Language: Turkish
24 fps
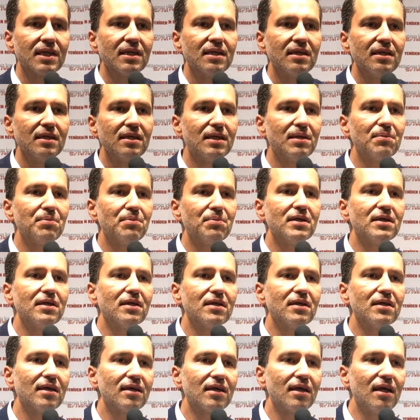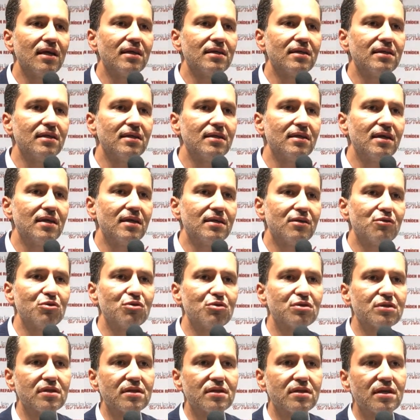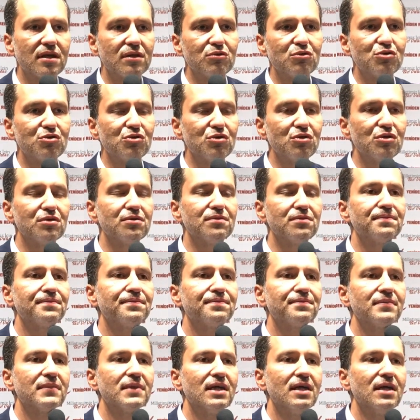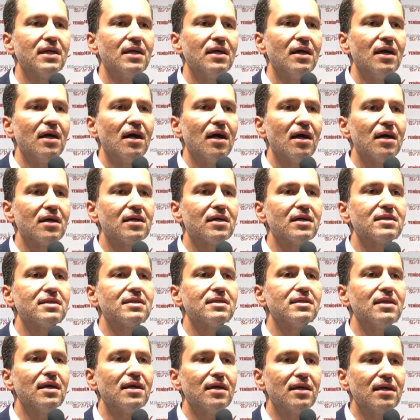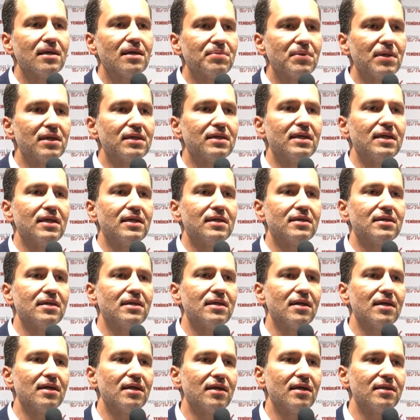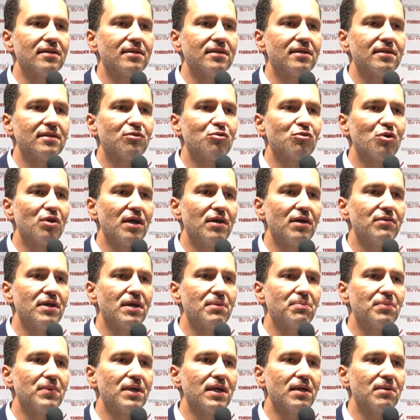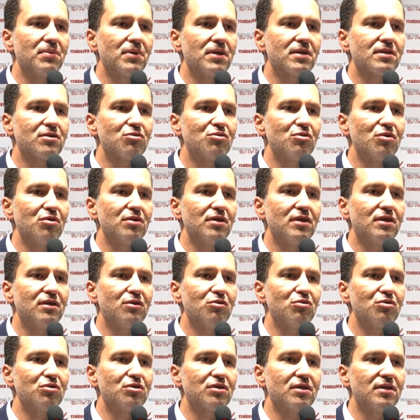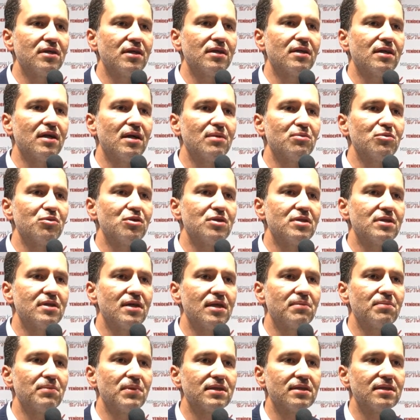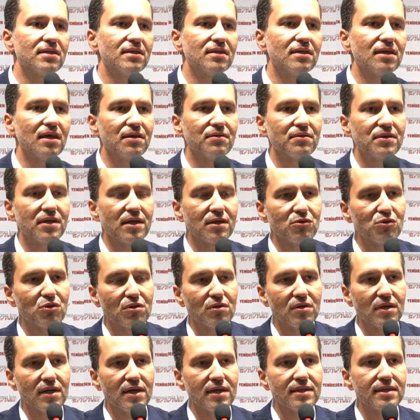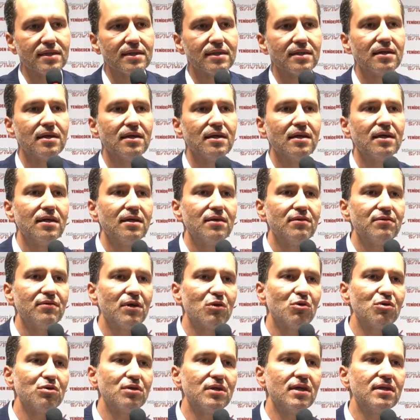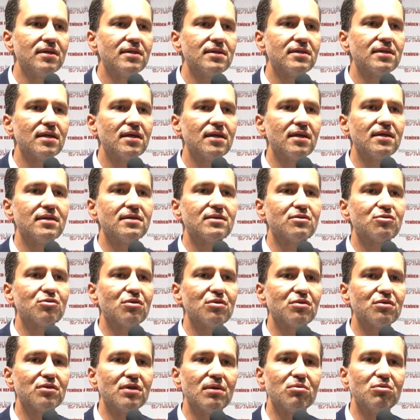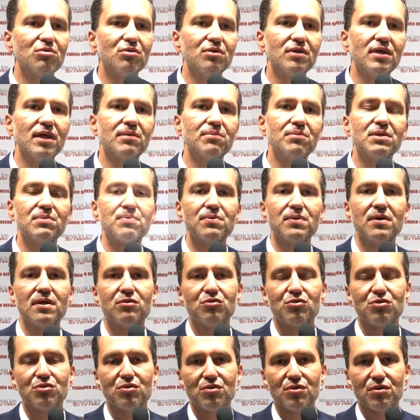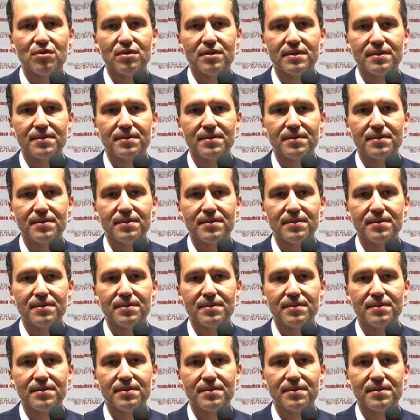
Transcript: 2000 yılına gelindiğinde 240'a düşüyor. Arkasından AK Parti iktidarları görev yapmaya başlıyor. 240 kamu işletmesini devralıyorlar ve 17 senenin sonunda bunu 71'e düşürüyor.